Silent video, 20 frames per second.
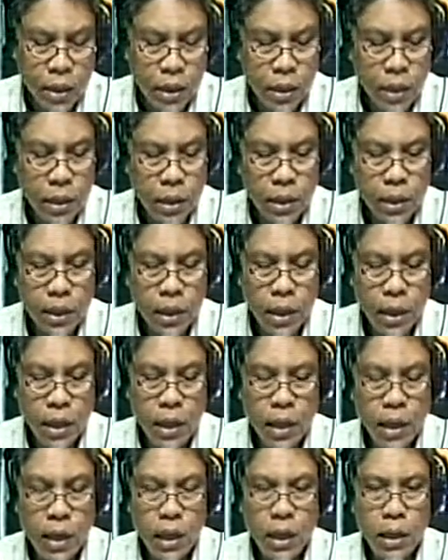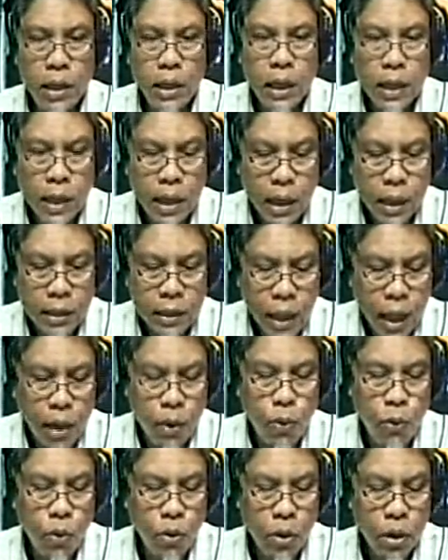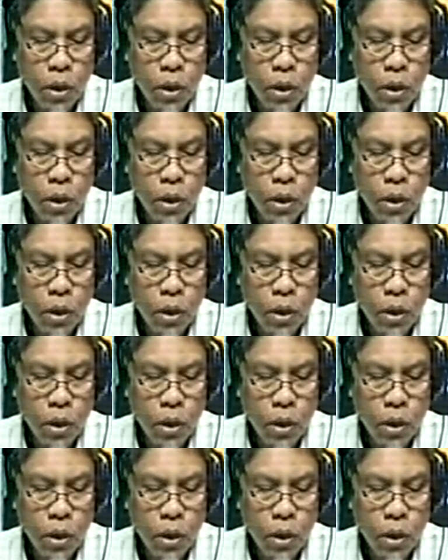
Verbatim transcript: uh, ah, ikang uh, nilikhang tao,